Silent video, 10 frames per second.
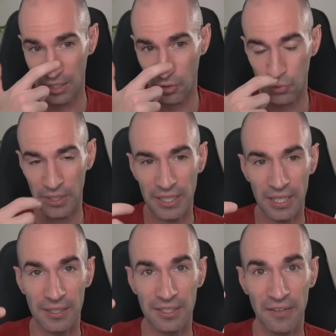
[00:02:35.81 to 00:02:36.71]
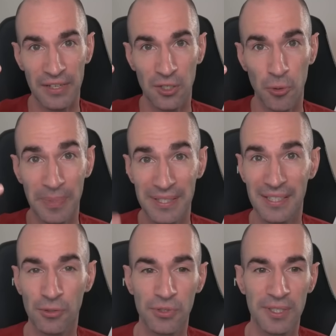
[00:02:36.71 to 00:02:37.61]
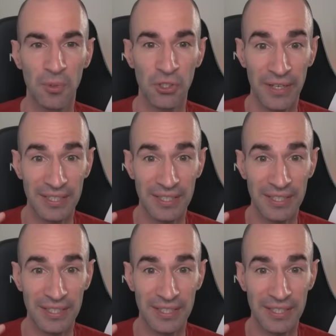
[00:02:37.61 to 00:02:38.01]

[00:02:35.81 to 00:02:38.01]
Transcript: Là dans tous les cas, c'est avec le PC de dimanche